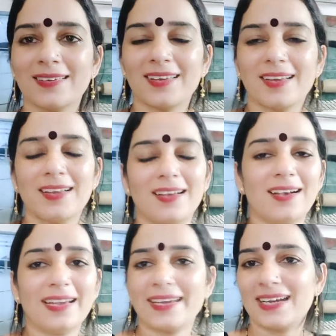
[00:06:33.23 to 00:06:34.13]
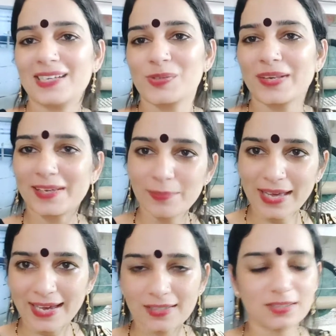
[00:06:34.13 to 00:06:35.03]
सकती हाय गाइस वेलकम
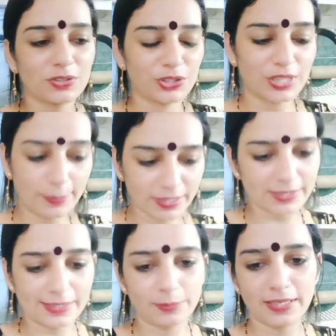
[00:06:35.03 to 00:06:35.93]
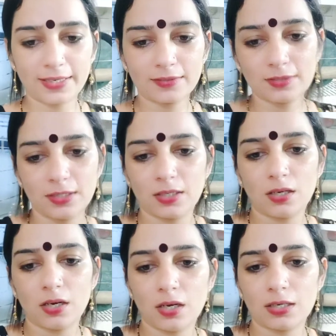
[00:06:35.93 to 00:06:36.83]
बैक शाम का टाइम है
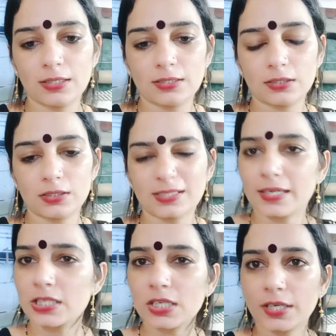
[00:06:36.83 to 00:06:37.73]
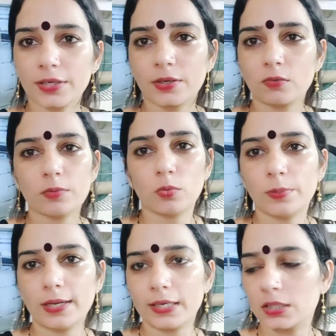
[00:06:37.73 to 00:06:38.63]
और साढ़े छः के अराउंड में
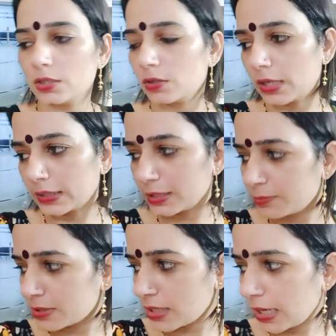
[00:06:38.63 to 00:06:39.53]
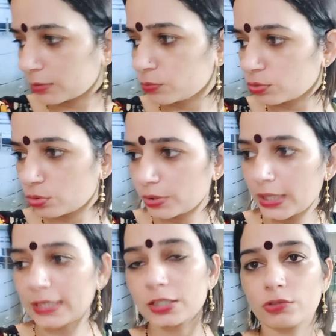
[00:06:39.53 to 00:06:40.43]
ऊपर आई थी और आते ही बस हाथ मुंह धोया
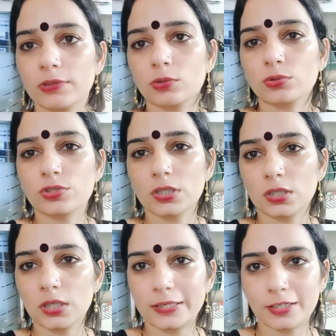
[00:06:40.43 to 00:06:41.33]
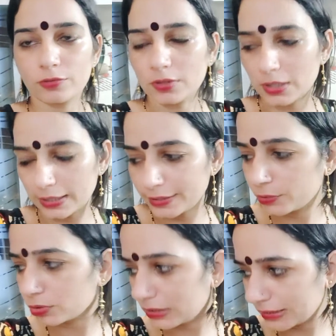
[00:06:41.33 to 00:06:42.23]
हृथ्वी को कुछ हल्का फुल्का खाने
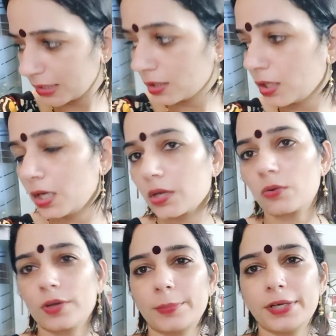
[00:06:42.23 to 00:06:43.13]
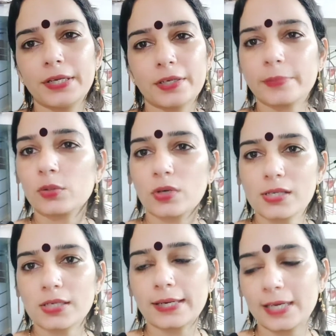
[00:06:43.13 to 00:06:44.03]
को दिया क्योंकि अभी डिनर में थोड़ा
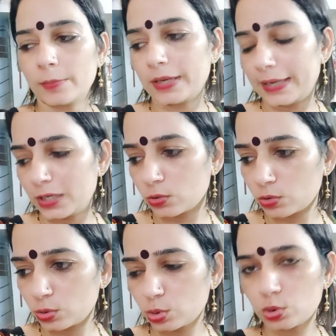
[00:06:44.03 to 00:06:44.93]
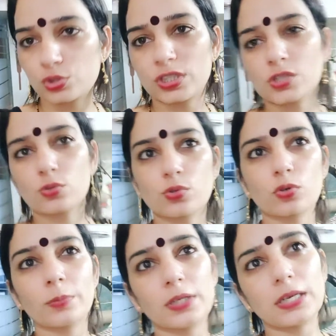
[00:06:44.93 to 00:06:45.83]
सा टाइम है तो जस्ट उसको
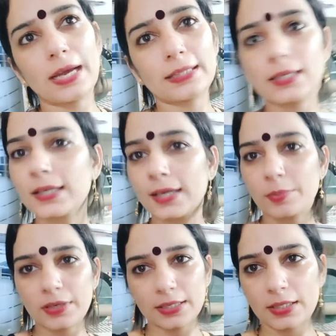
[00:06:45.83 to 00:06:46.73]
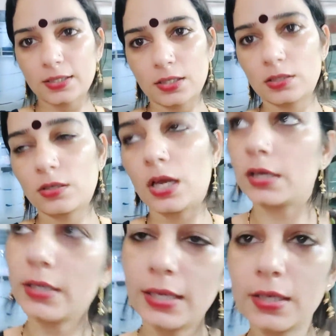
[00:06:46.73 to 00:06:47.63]
मैंने आई थिंक केक बना के रखा था हाँ
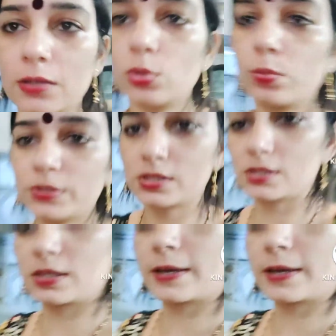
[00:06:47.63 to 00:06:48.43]
केक के दो पीसेस दिए